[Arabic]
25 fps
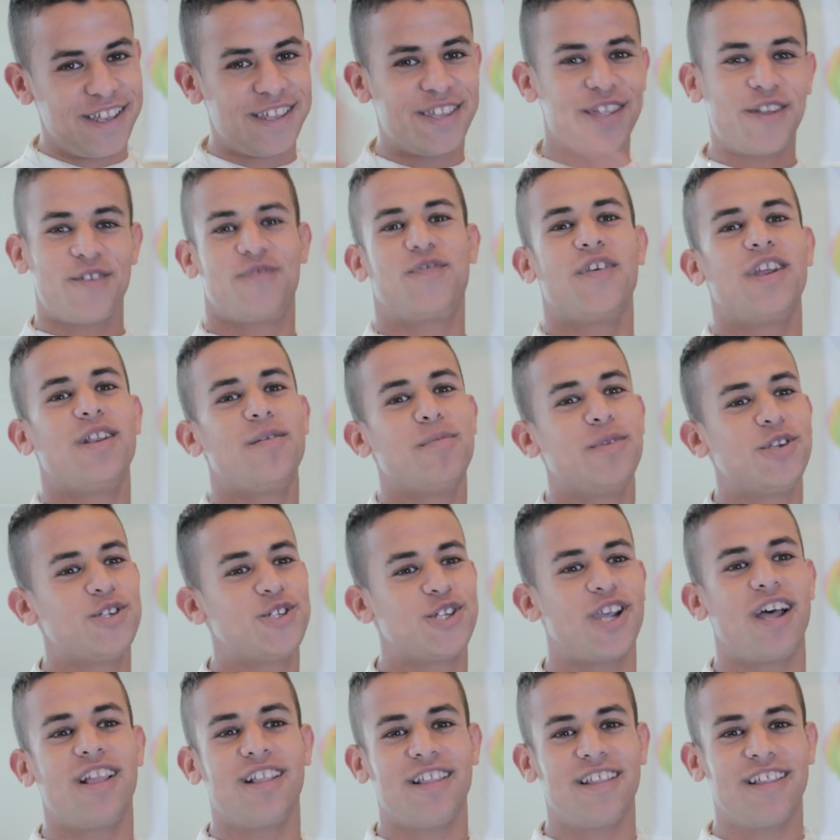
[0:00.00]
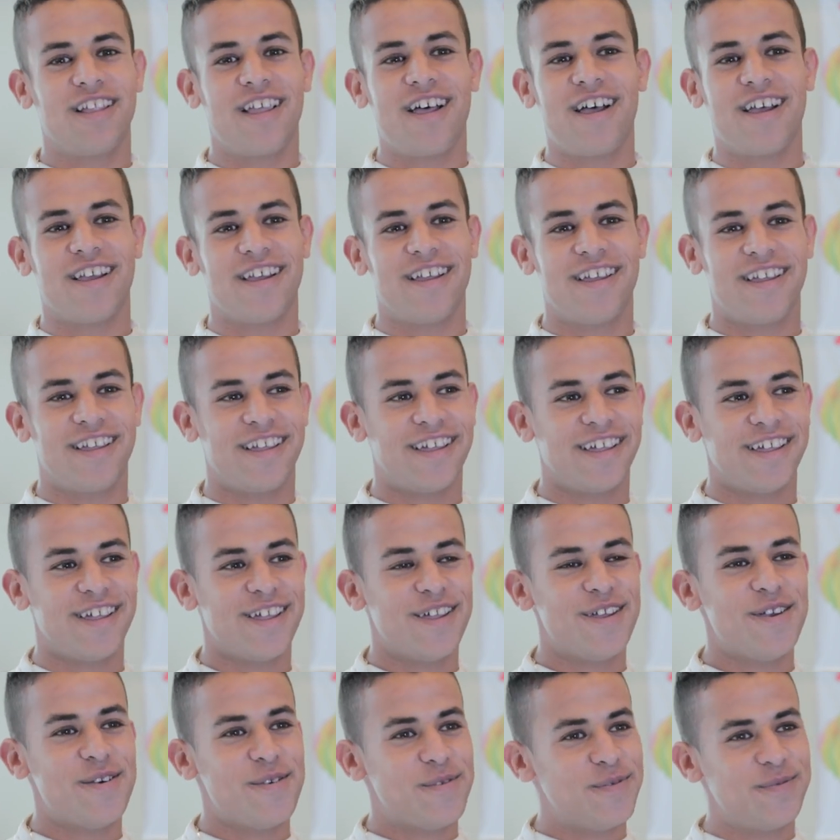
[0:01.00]
ندير فيلم ان شاء الله
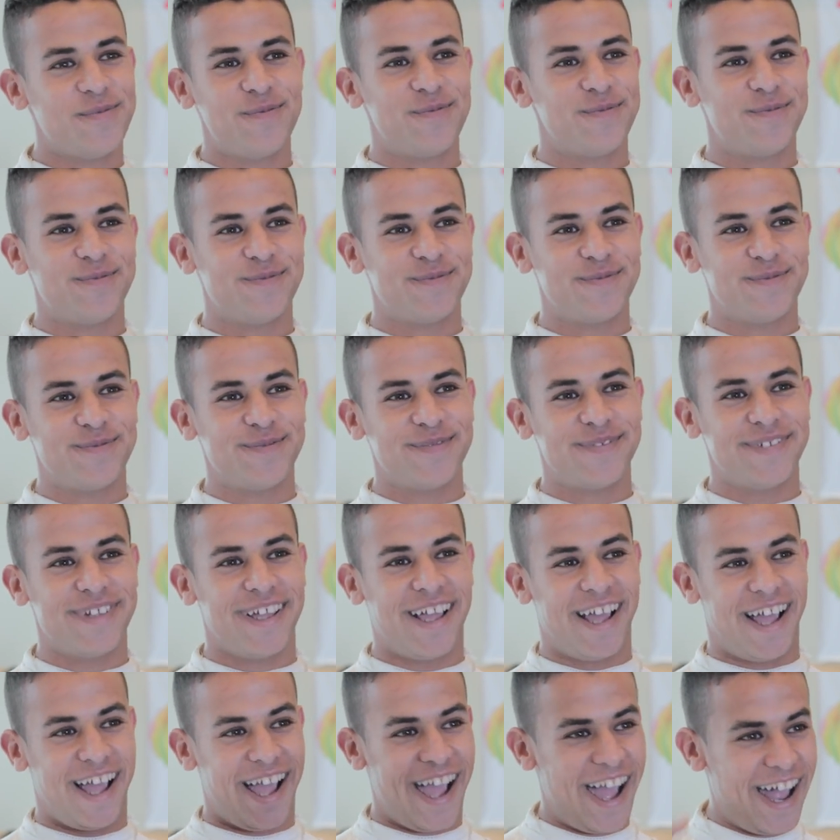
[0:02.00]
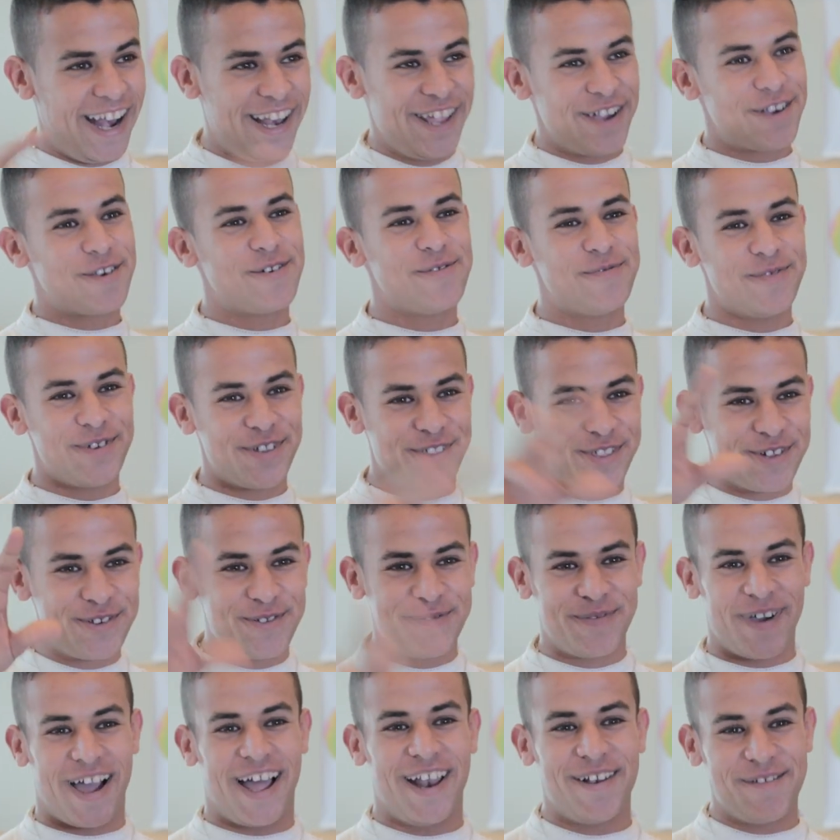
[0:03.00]
عليكم
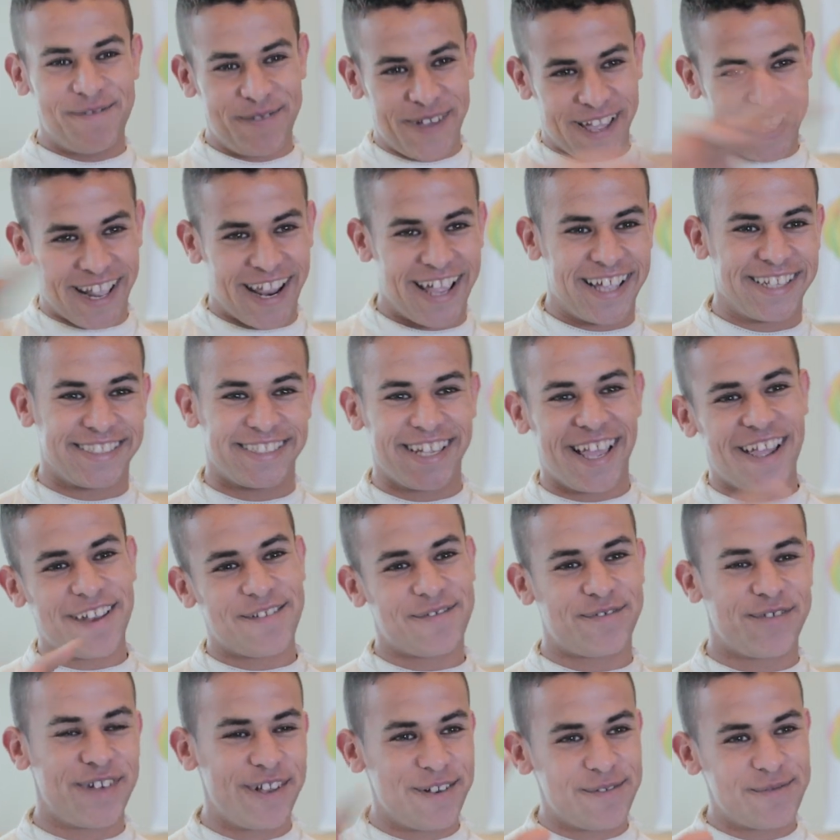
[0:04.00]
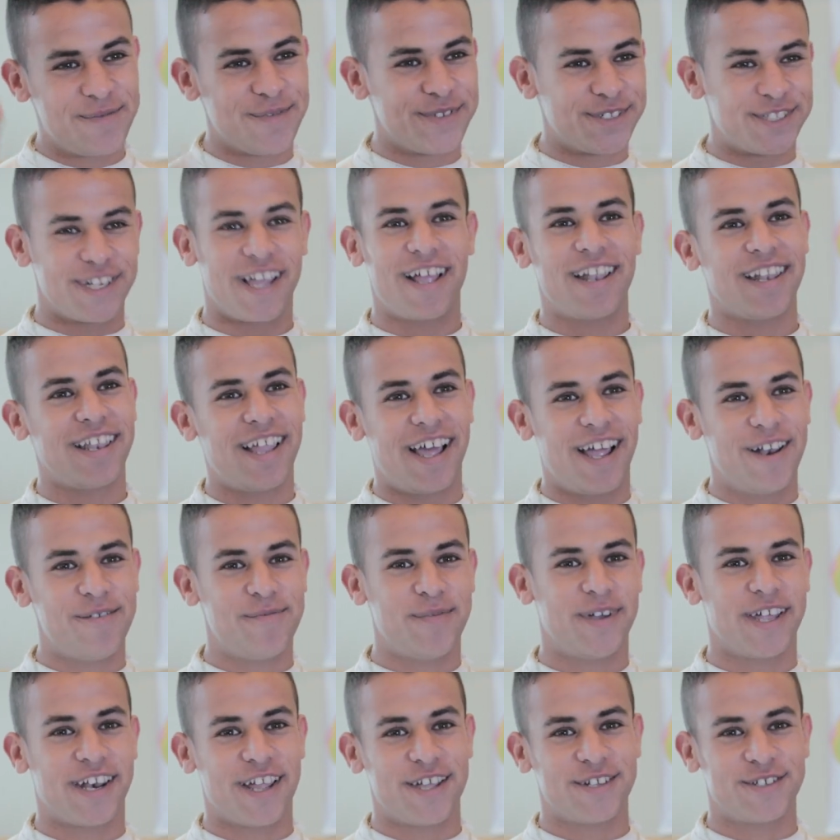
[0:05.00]
انتم على المهرجان فيلم ان شاء الله على
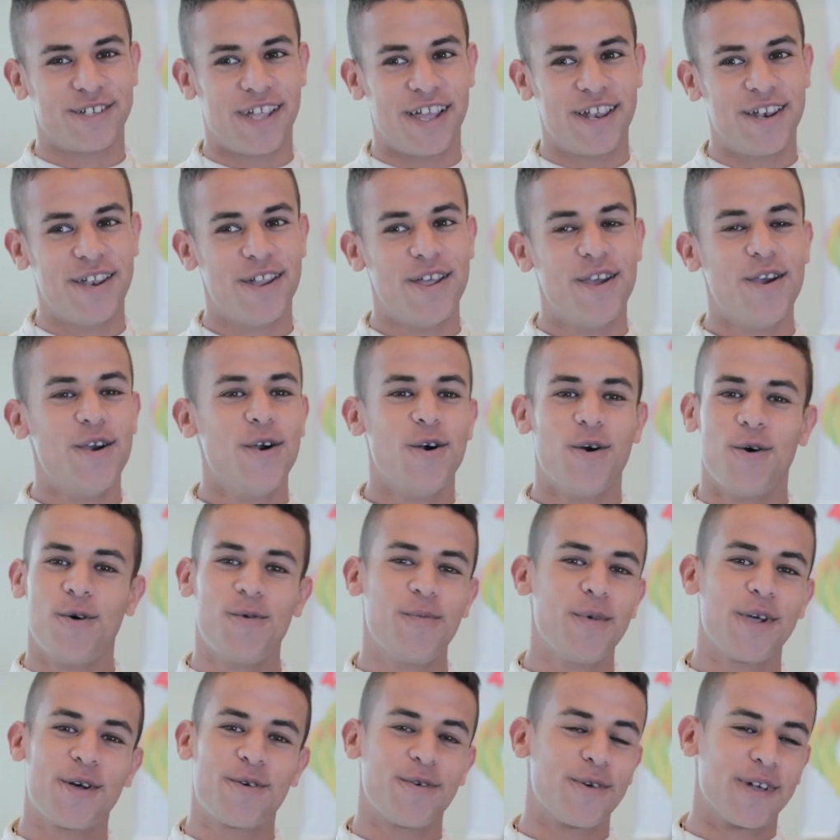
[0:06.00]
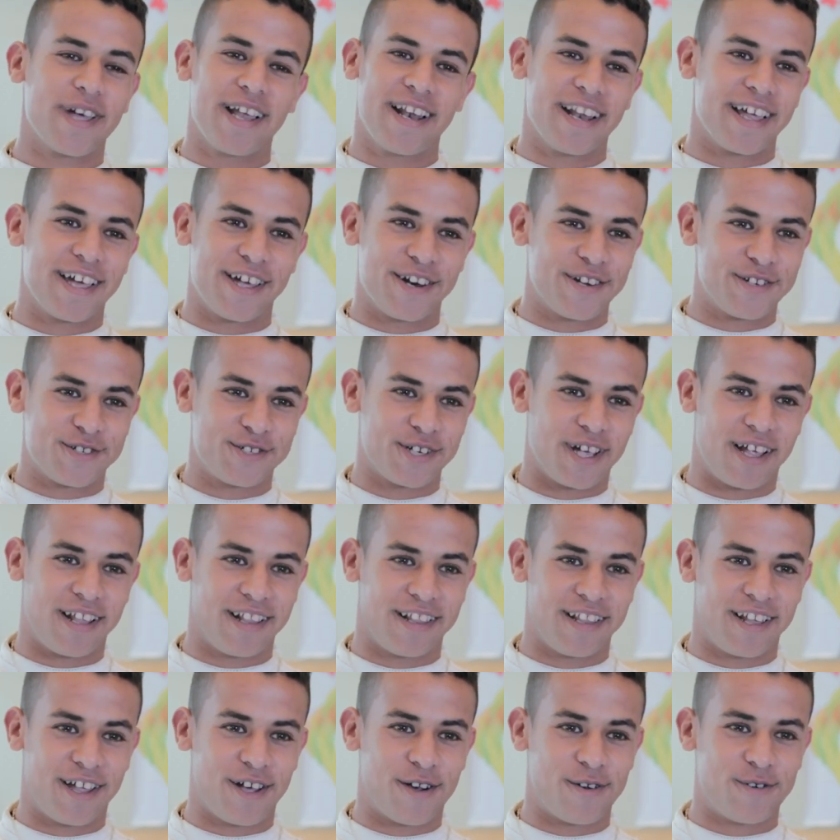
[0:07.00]
المهرجان وما يكون غير الخير ان شاء
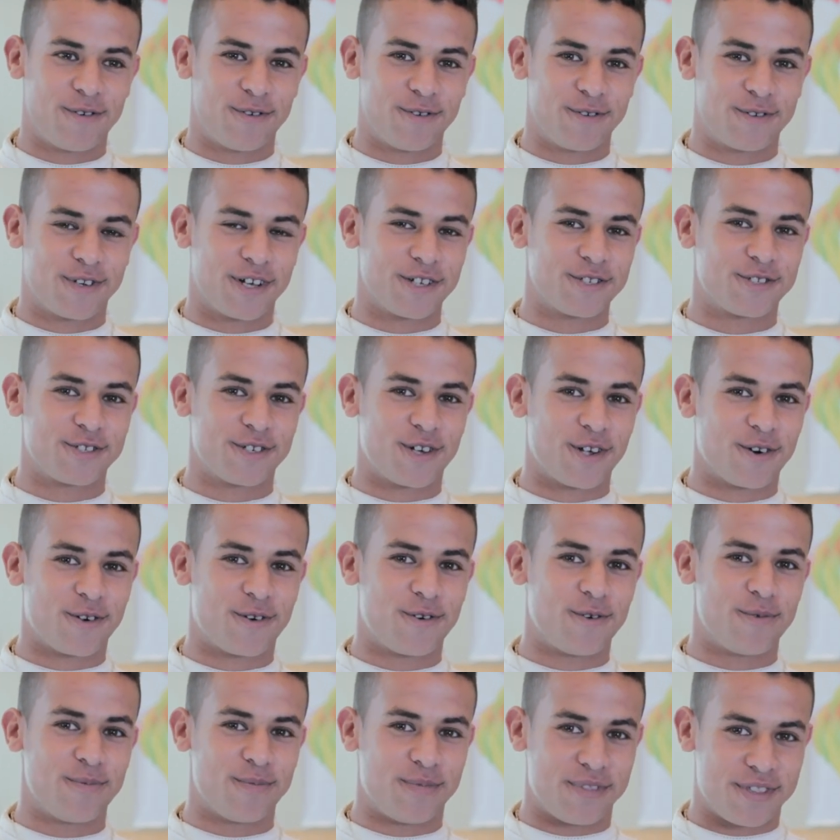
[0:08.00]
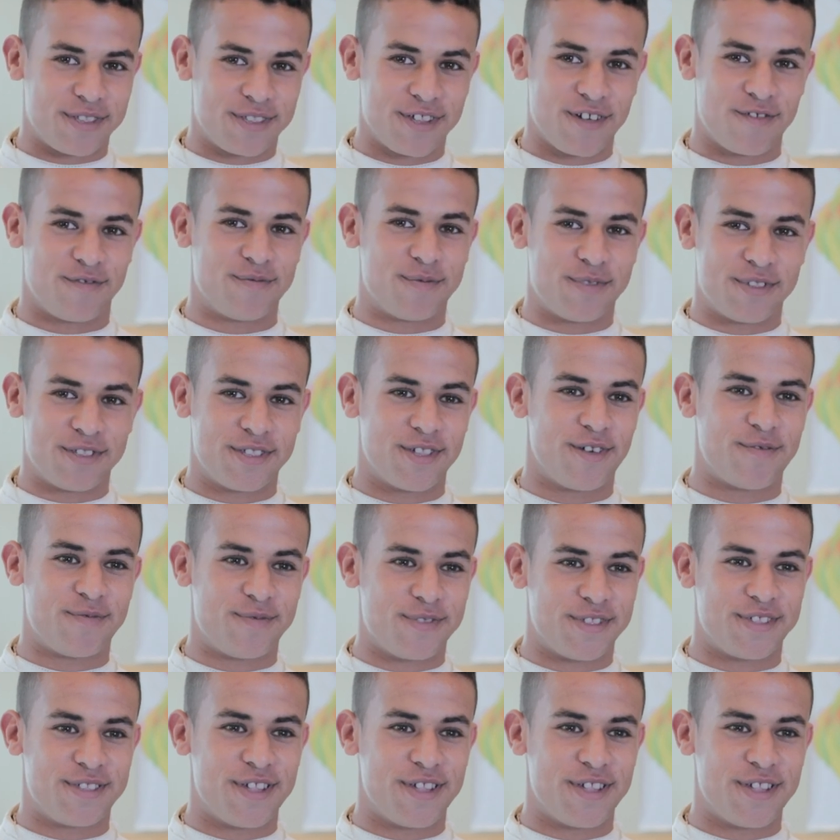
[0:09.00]
الله وكنشكركم بزاف بزاف